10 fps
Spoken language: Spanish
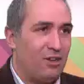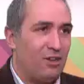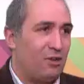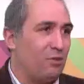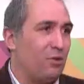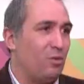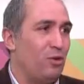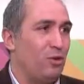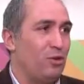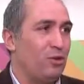Nos
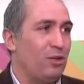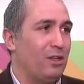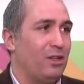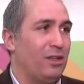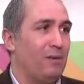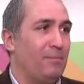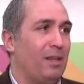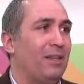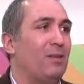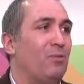reunimos este,
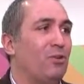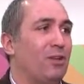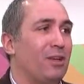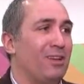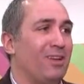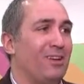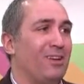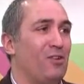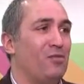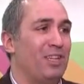parte del
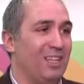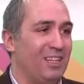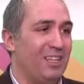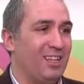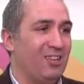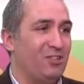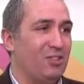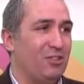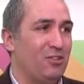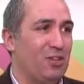bloque oficialista en el
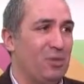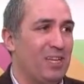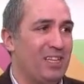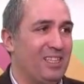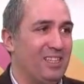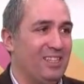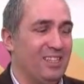Consejo Deliberante